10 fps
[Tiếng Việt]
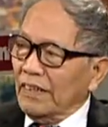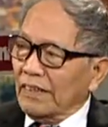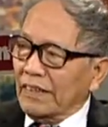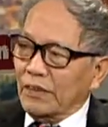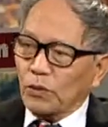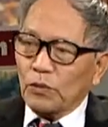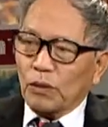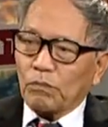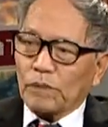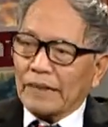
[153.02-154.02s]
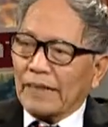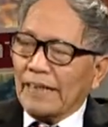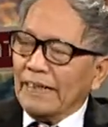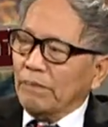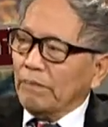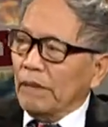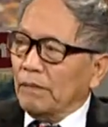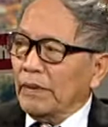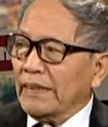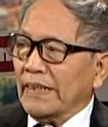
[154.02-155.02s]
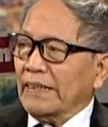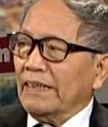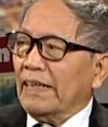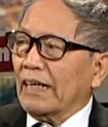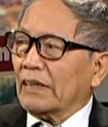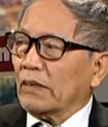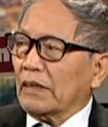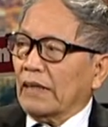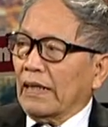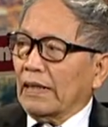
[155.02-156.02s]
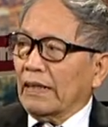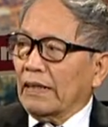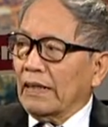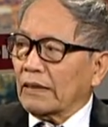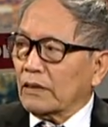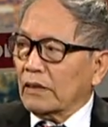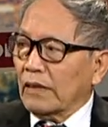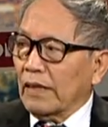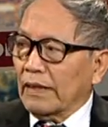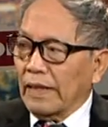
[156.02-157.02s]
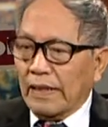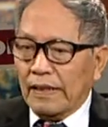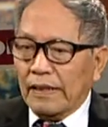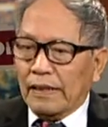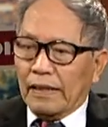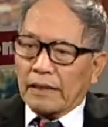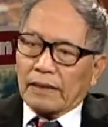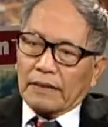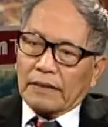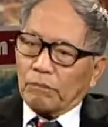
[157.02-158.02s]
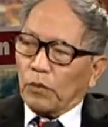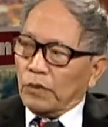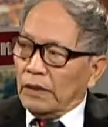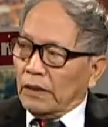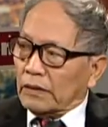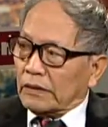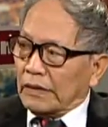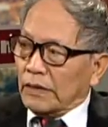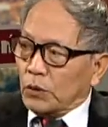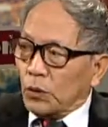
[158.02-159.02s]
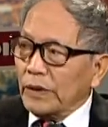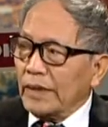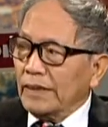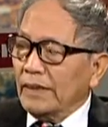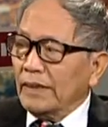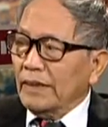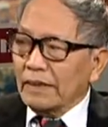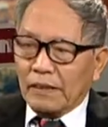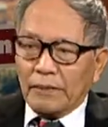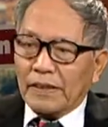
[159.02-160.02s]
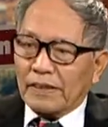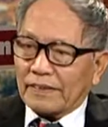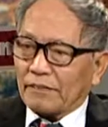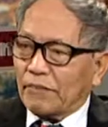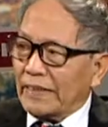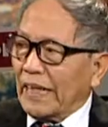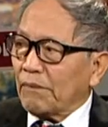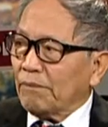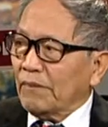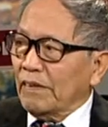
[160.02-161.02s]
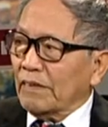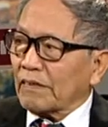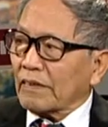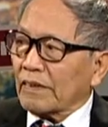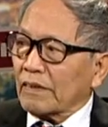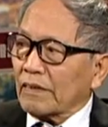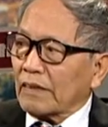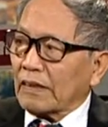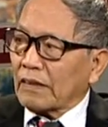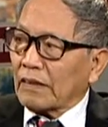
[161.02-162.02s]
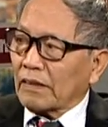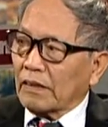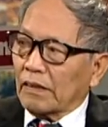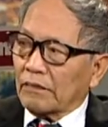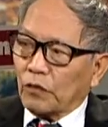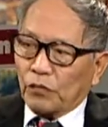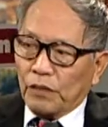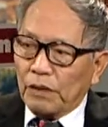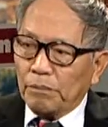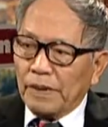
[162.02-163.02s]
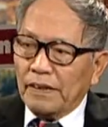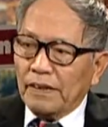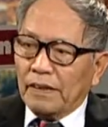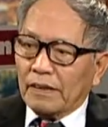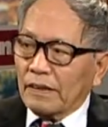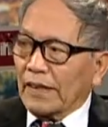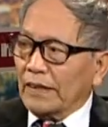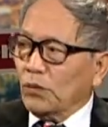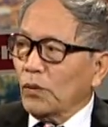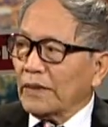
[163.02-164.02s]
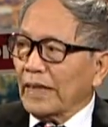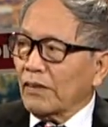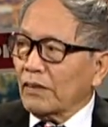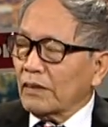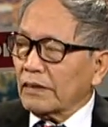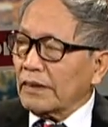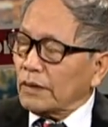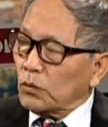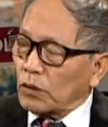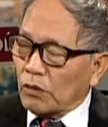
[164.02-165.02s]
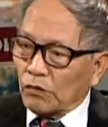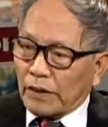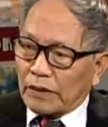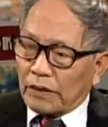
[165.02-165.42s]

thì trung cộng bị ngay bên cạnh ấy là là là là, là, là, là nhật Bản nhìn xuống đây đó thì bây giờ việt nam ờ, rồi Philippines tất cả những quốc gia đó thành ra Trung Cộng phải